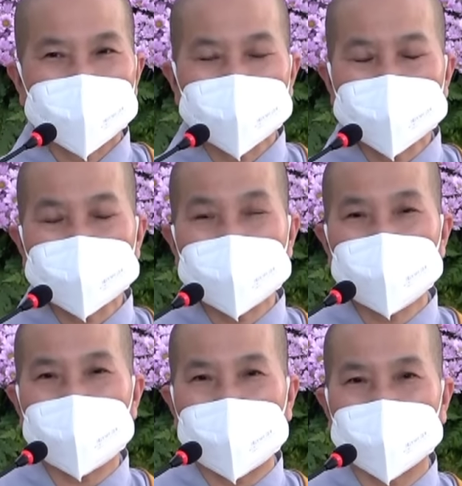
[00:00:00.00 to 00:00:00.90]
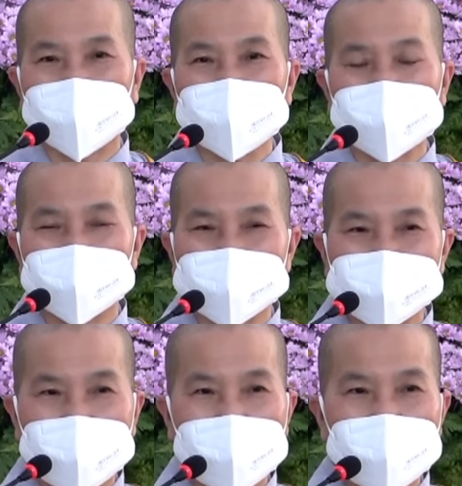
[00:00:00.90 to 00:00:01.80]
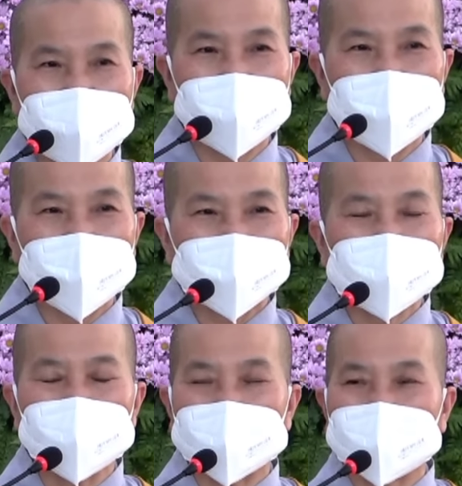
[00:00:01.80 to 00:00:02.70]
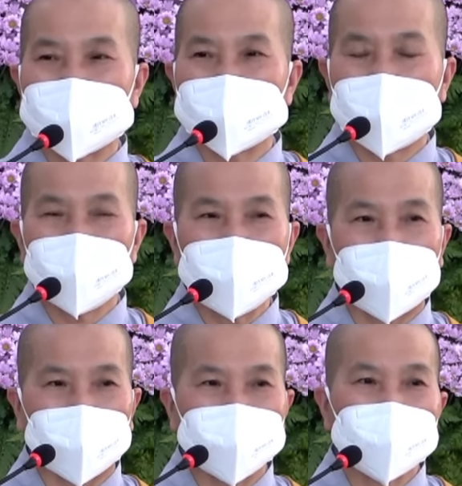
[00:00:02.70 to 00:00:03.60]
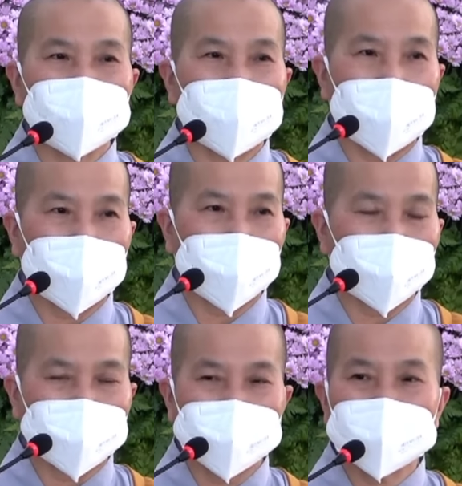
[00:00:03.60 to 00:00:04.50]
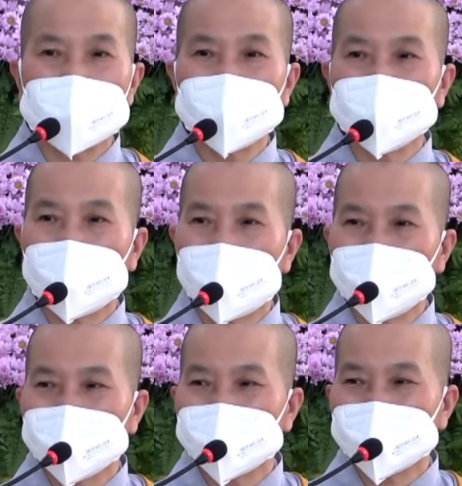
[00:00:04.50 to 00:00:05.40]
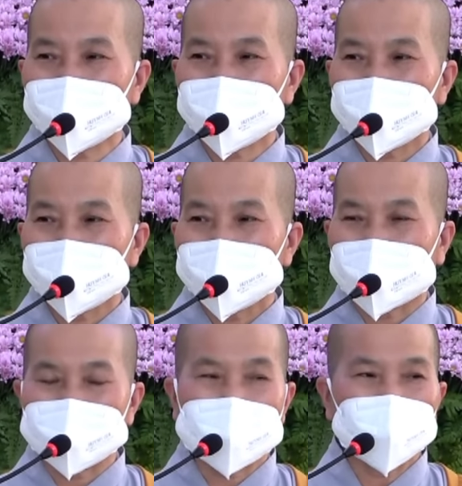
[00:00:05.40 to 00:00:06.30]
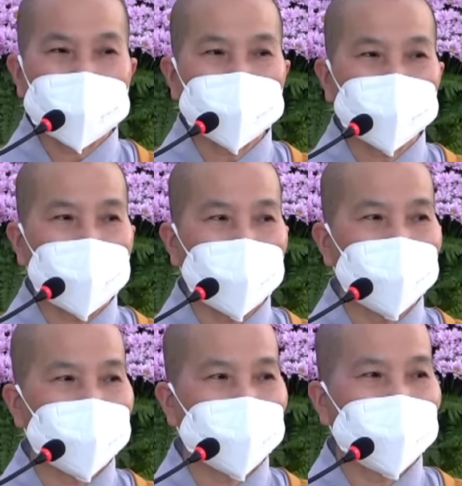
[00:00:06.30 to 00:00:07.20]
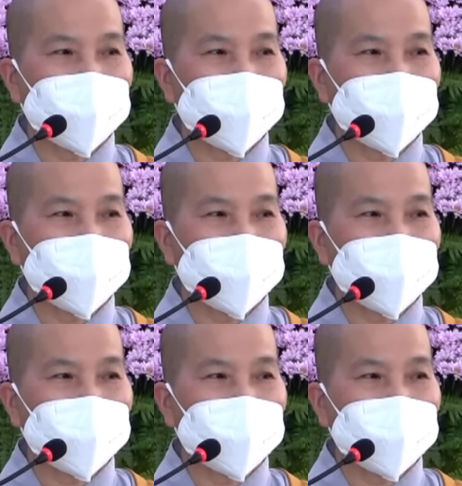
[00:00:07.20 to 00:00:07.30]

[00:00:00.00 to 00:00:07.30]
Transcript: Cho nên khi về tới tịnh xá, chư vị tỳ kheo mới hỏi Đức Phật: bạch Đức Thế Tôn, tại sao Thế Tôn